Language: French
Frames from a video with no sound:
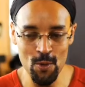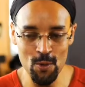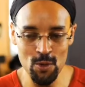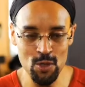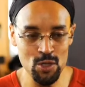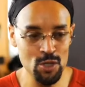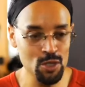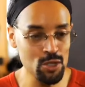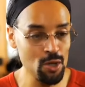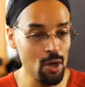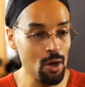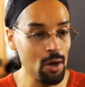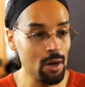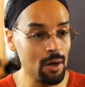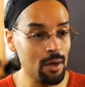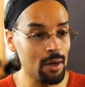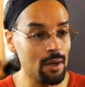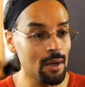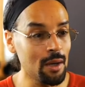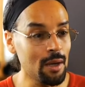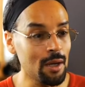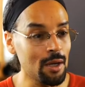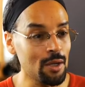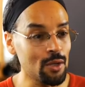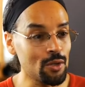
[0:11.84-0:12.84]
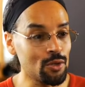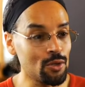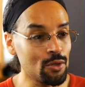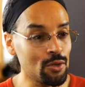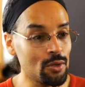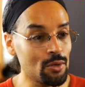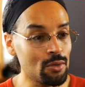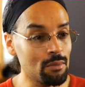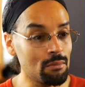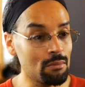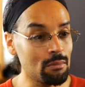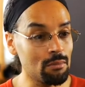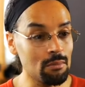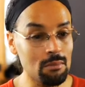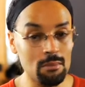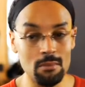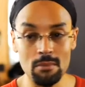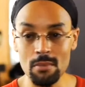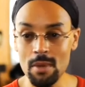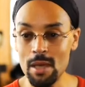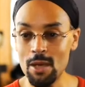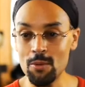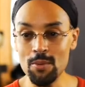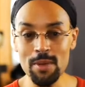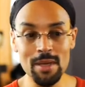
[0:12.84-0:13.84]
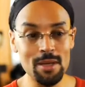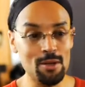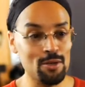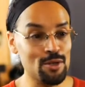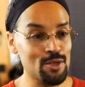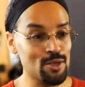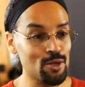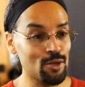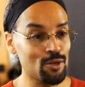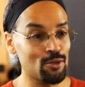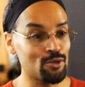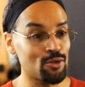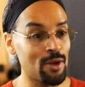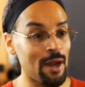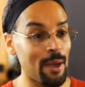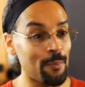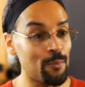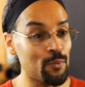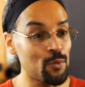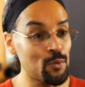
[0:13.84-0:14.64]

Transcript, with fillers: Ce chanteur à la tessiture vocale exceptionnelle peut